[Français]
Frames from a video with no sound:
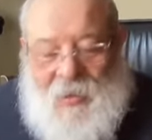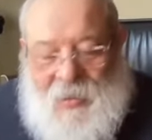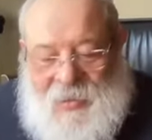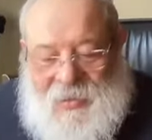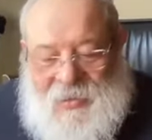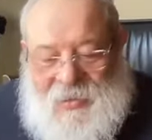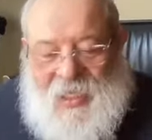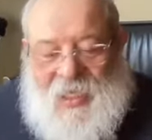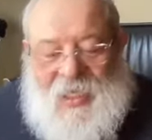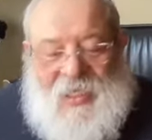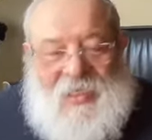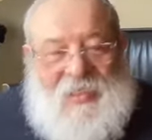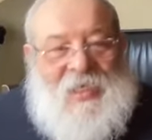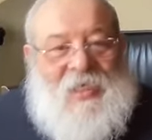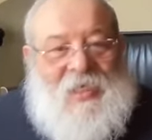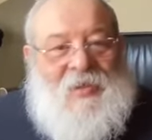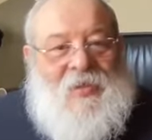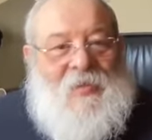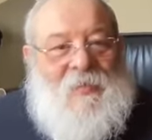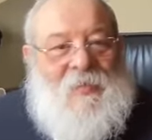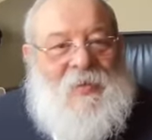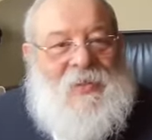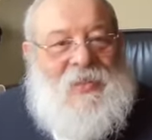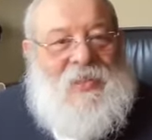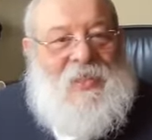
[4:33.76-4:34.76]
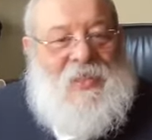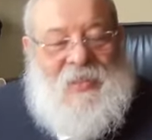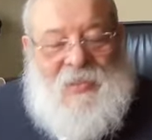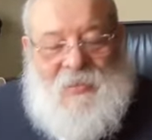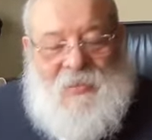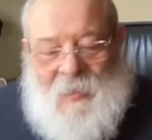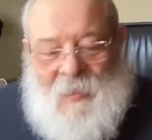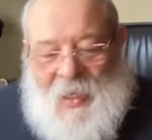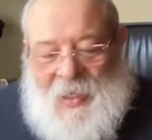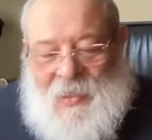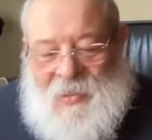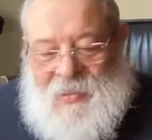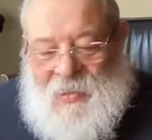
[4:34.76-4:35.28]
C'est exactement ce qui se
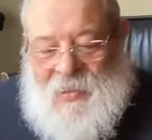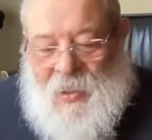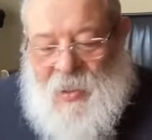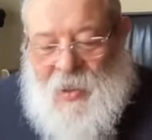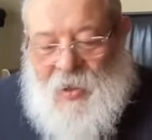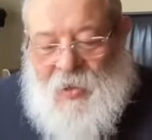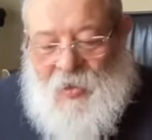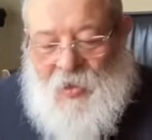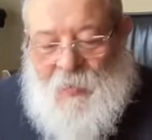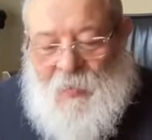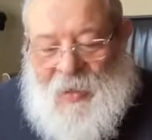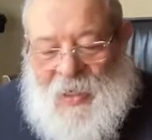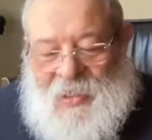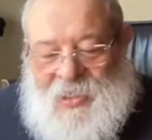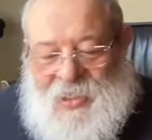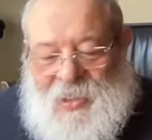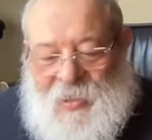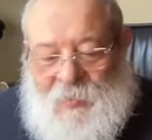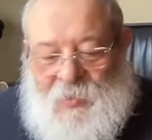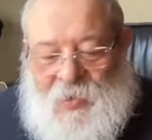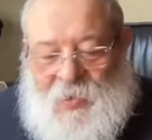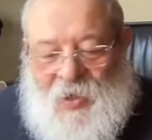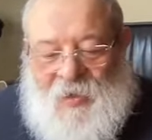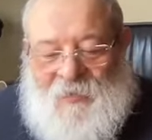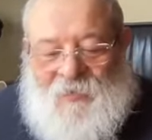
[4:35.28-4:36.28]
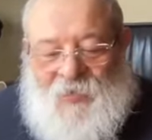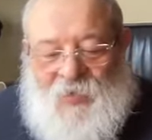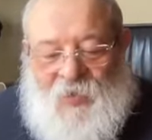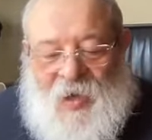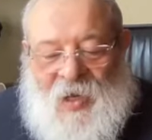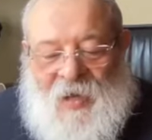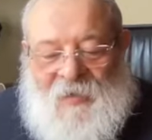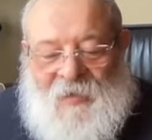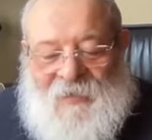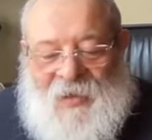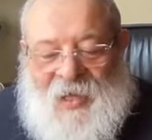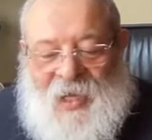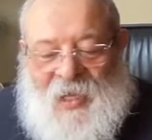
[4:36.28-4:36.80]
passe. Le Baal Tov nous
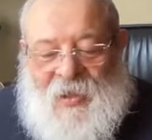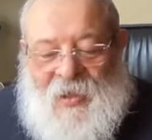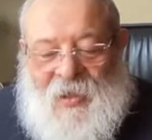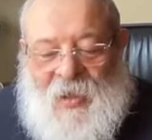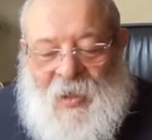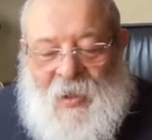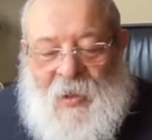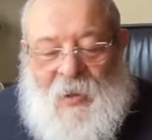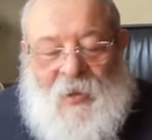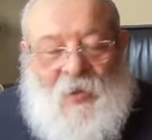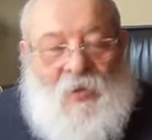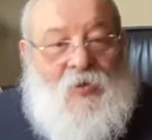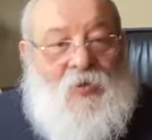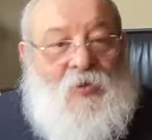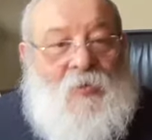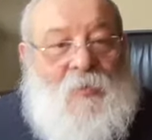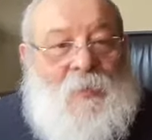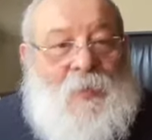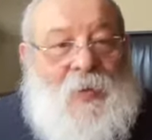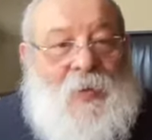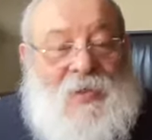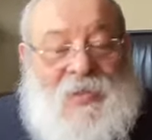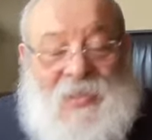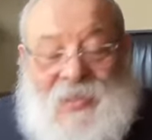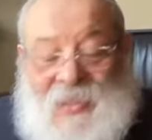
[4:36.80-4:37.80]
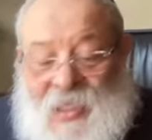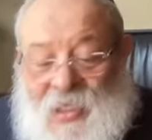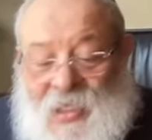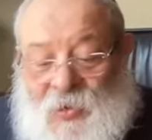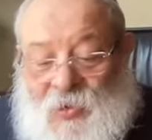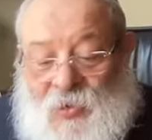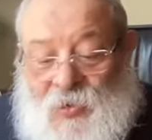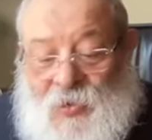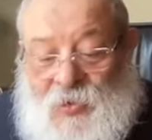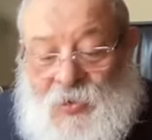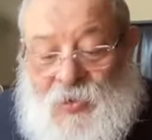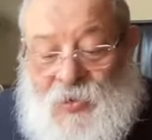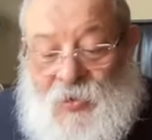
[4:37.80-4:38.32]
révèle qu'une pensée
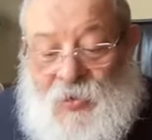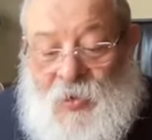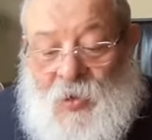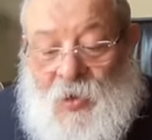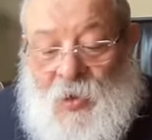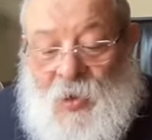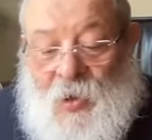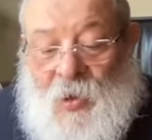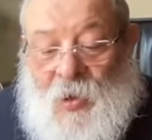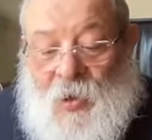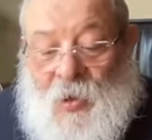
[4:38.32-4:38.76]
de Dieu,